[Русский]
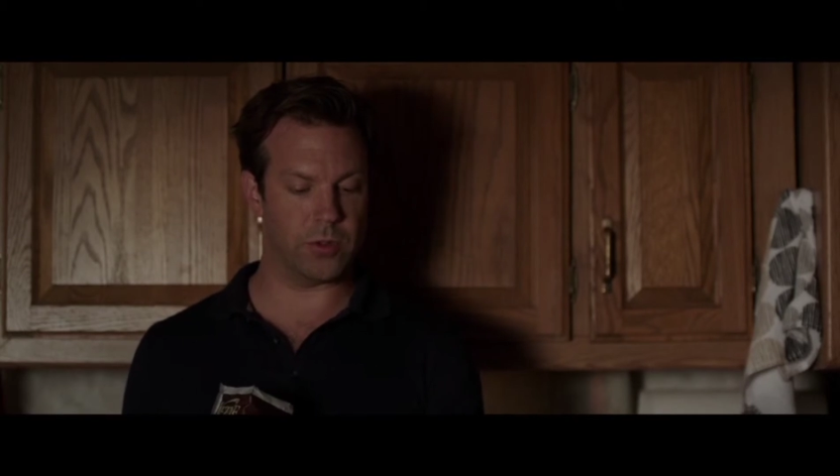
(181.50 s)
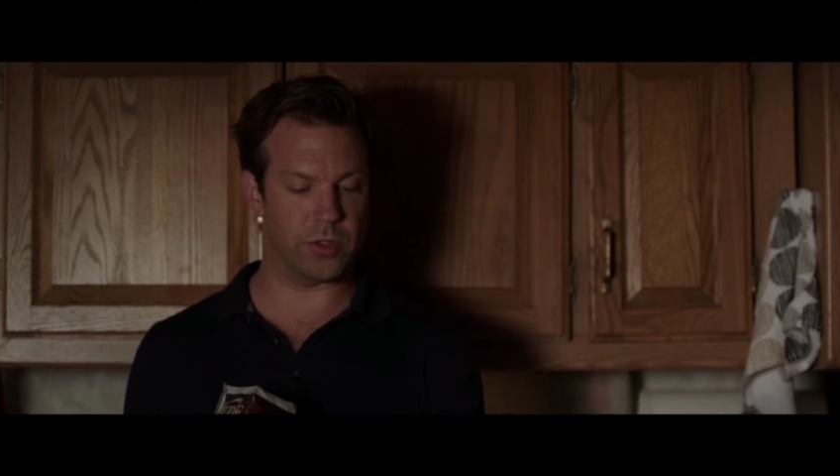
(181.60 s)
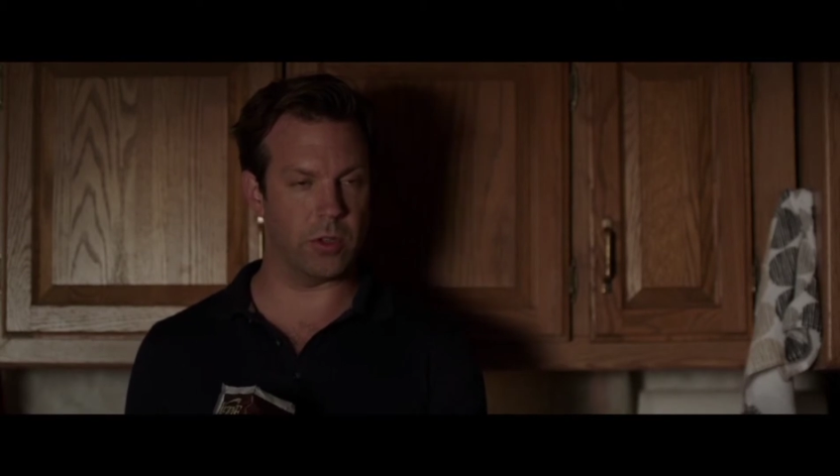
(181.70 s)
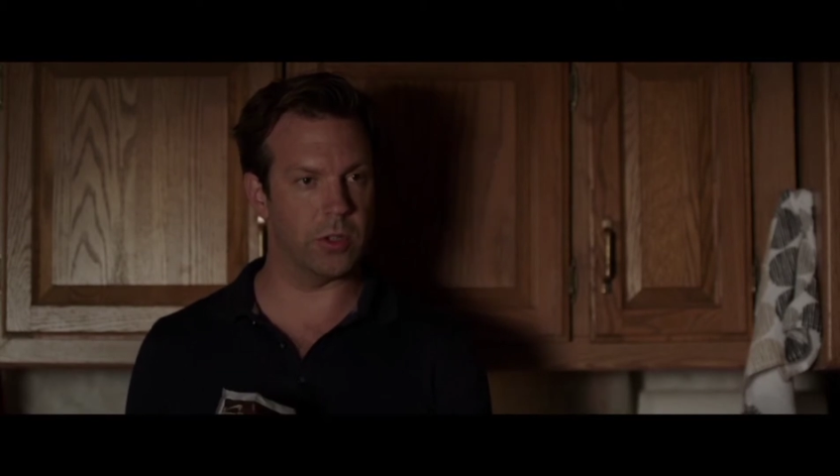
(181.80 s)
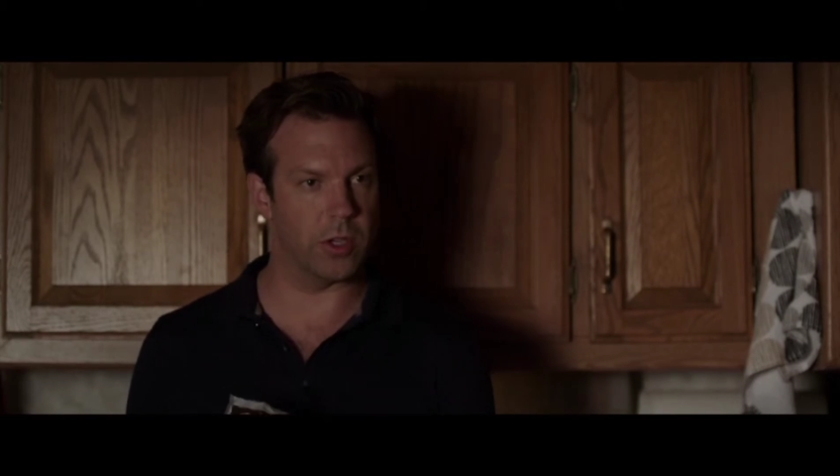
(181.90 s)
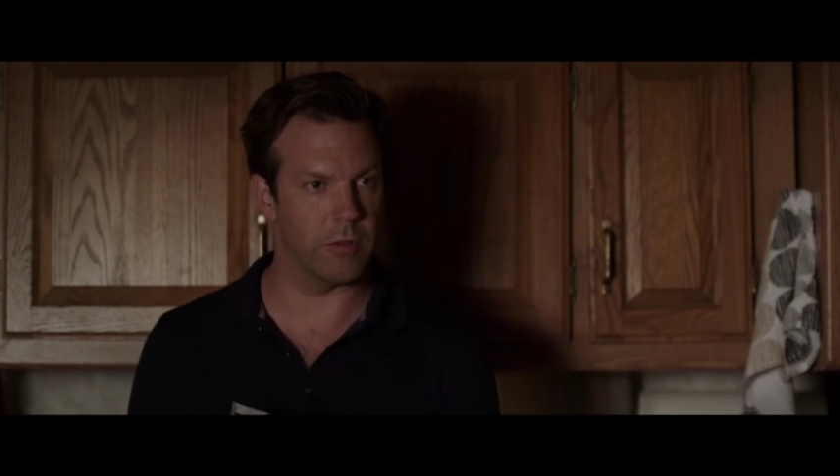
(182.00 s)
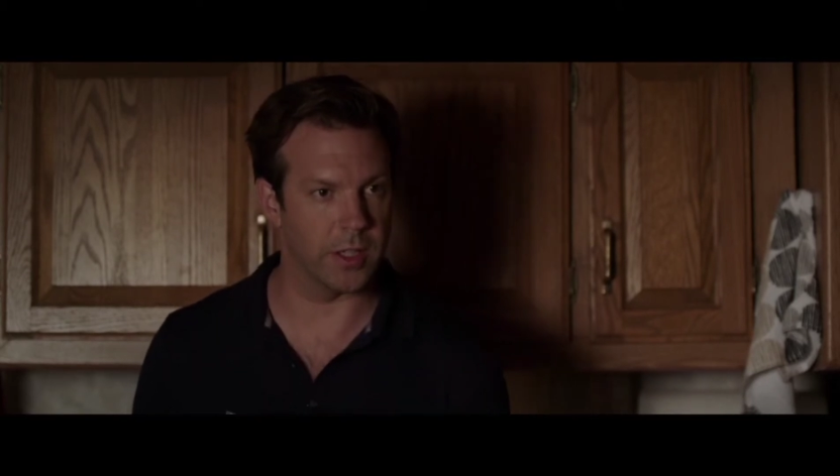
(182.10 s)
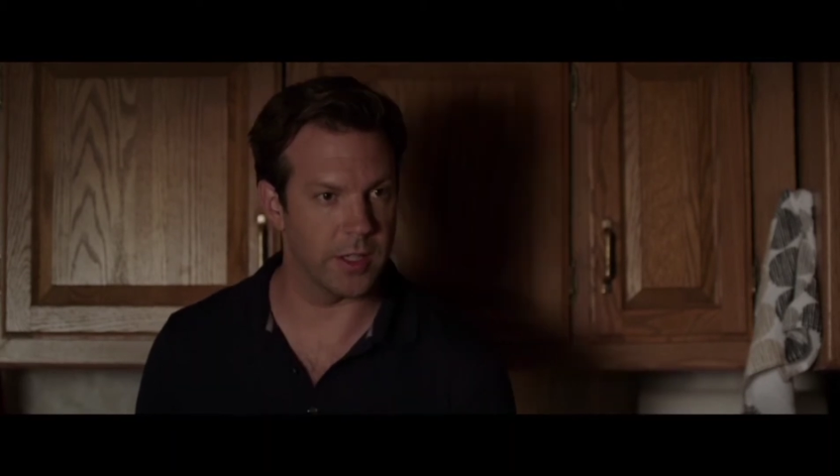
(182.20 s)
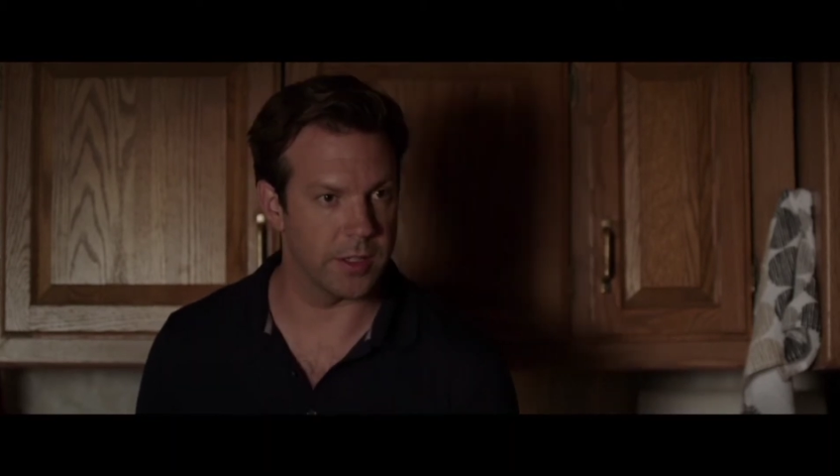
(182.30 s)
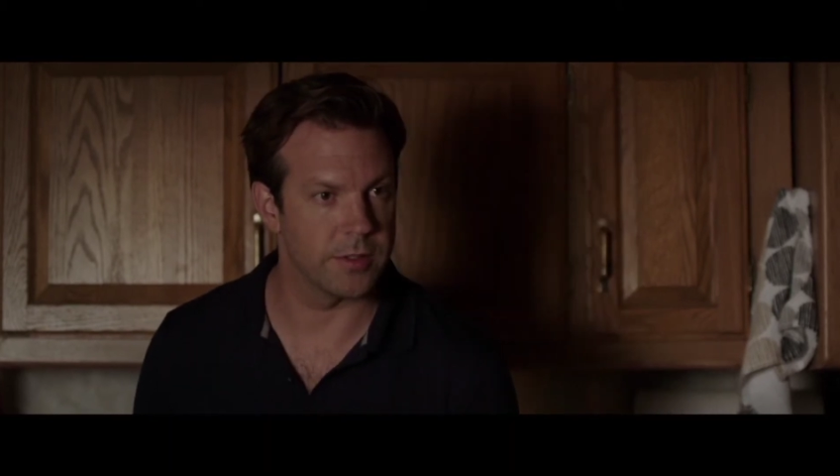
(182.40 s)
первой девушкой,
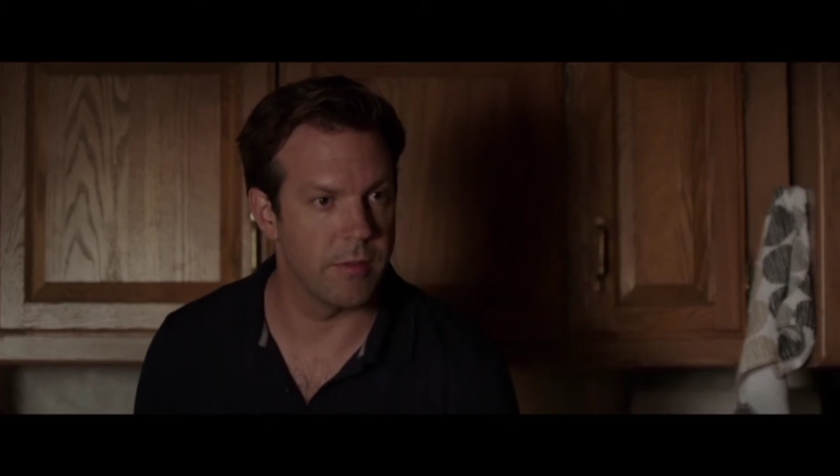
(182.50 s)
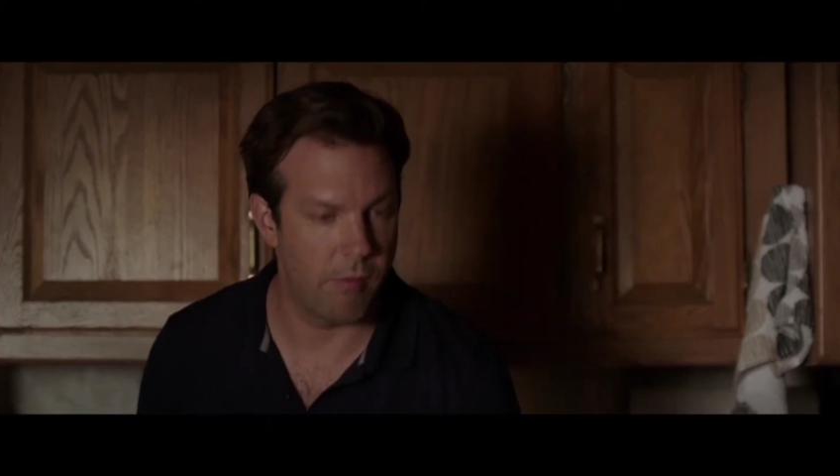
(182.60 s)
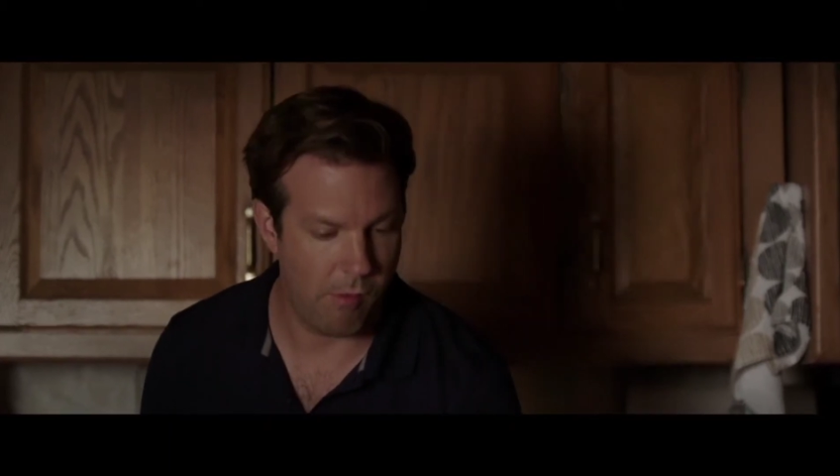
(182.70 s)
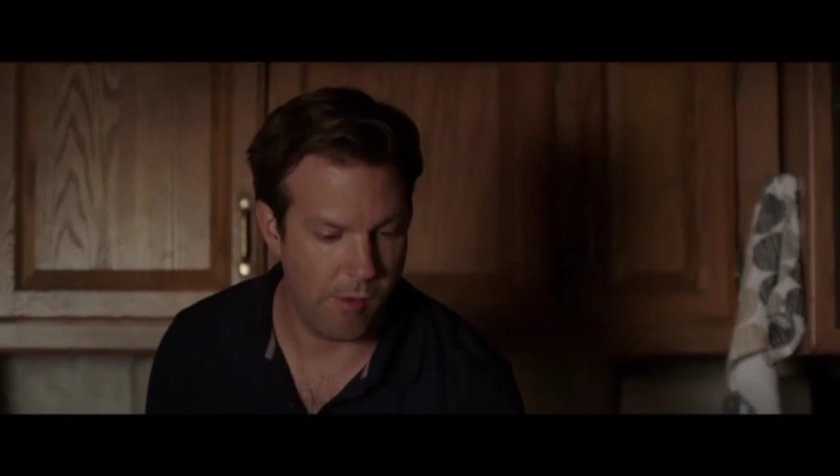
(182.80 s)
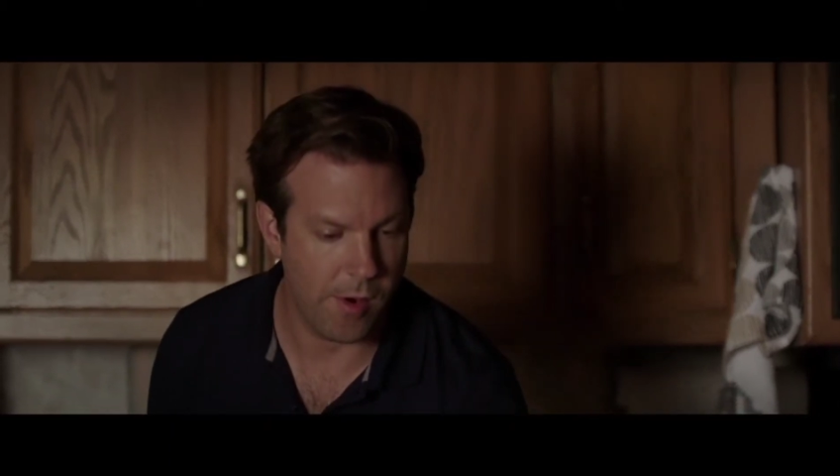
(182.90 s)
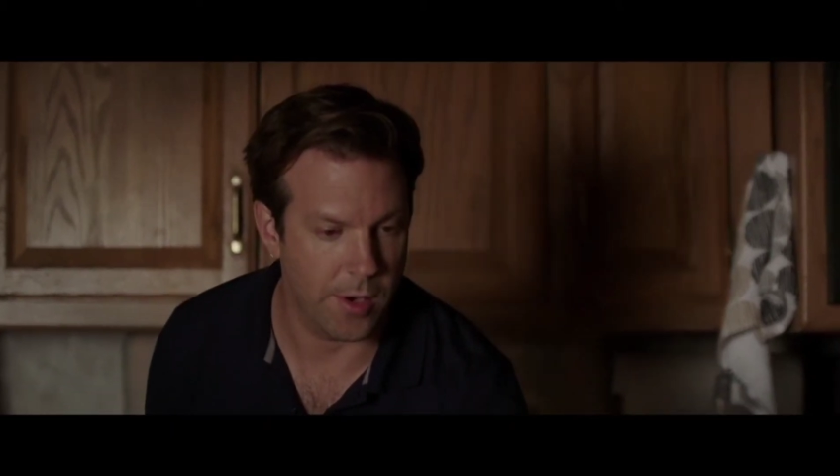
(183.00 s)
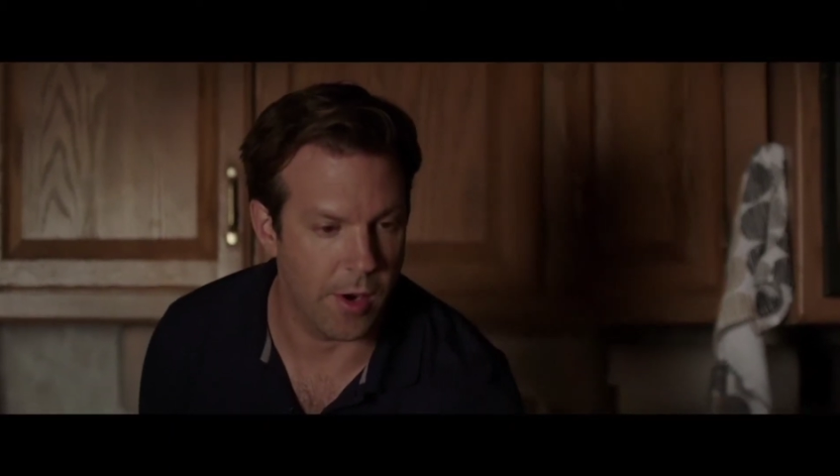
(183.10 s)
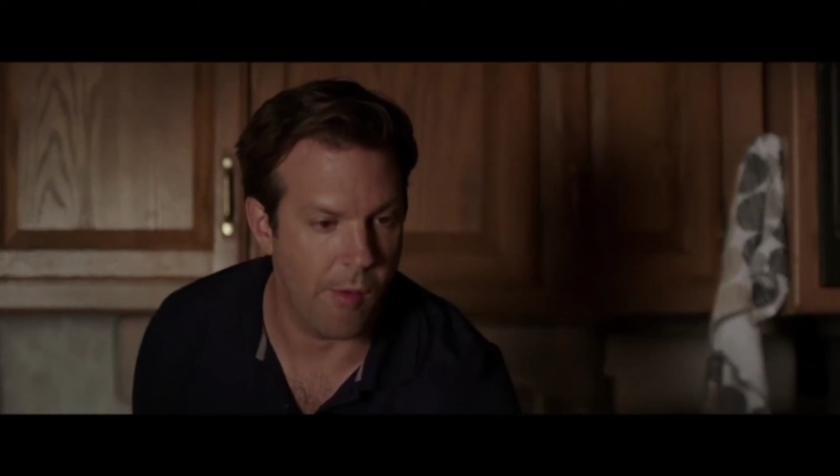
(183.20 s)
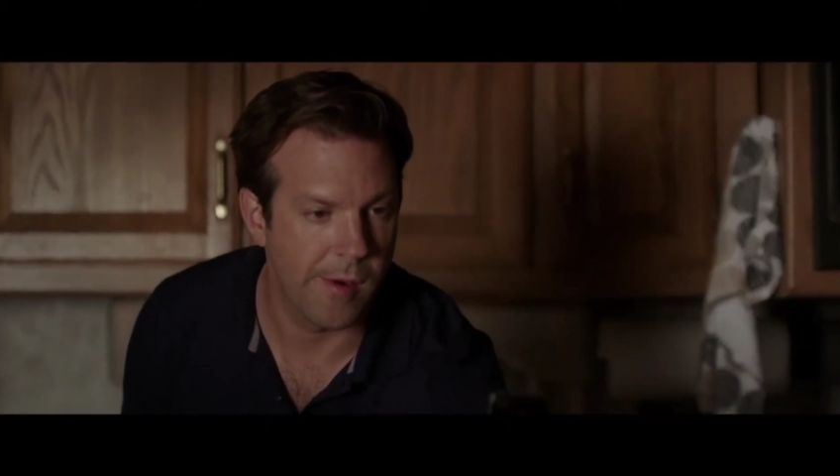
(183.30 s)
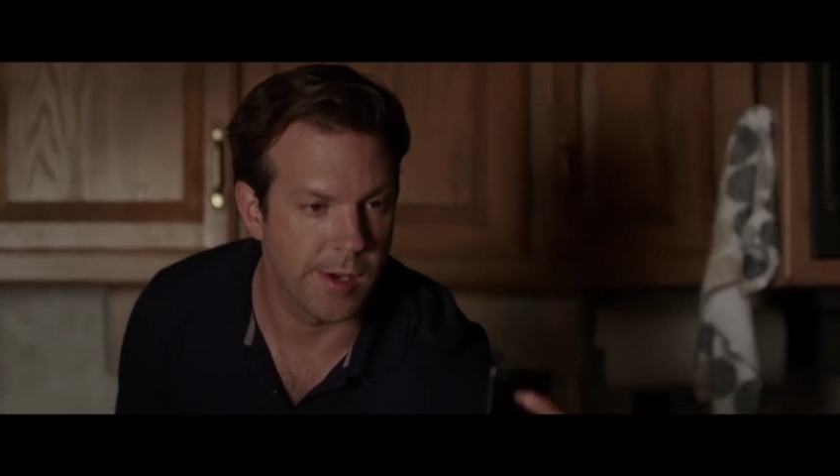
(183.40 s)
которую ты поцеловал.
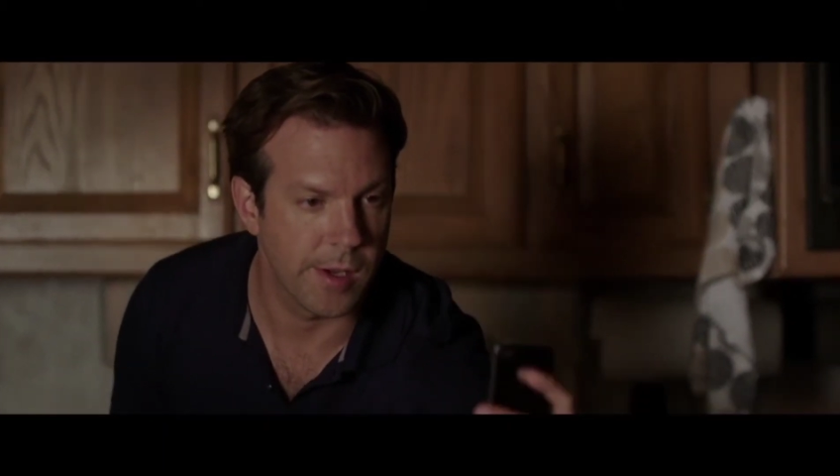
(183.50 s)
Вот